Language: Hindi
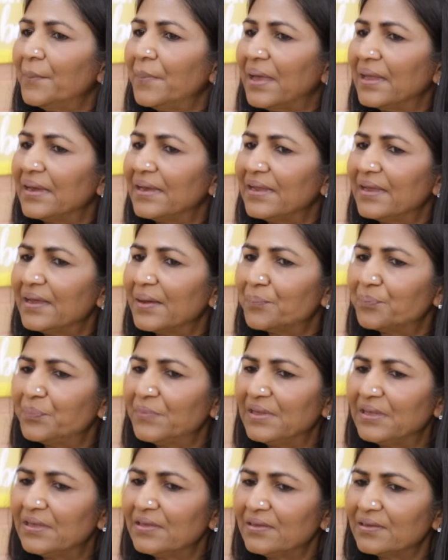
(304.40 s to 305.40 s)
मैंने
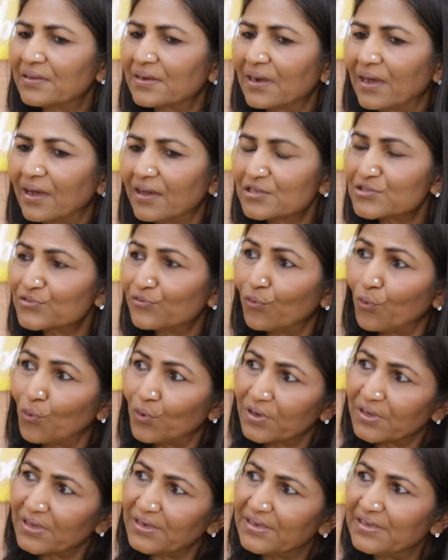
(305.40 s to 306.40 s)
अपनी क्लास
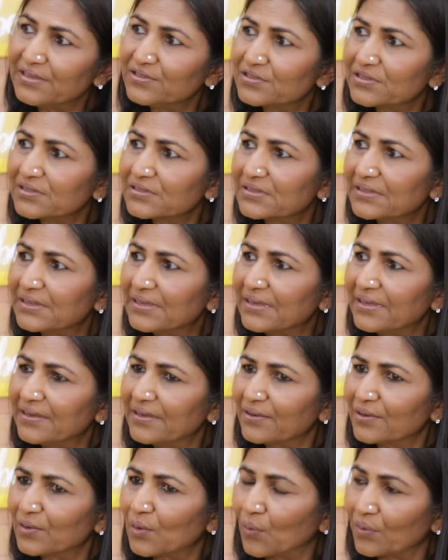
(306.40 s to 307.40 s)
फोर की टीचर से
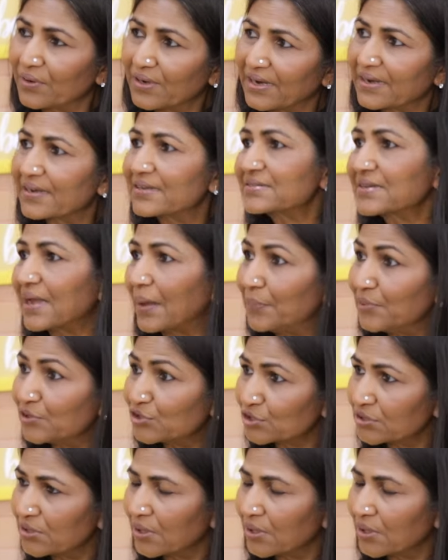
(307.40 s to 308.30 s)
कांटेक्ट इस्टेब्लिश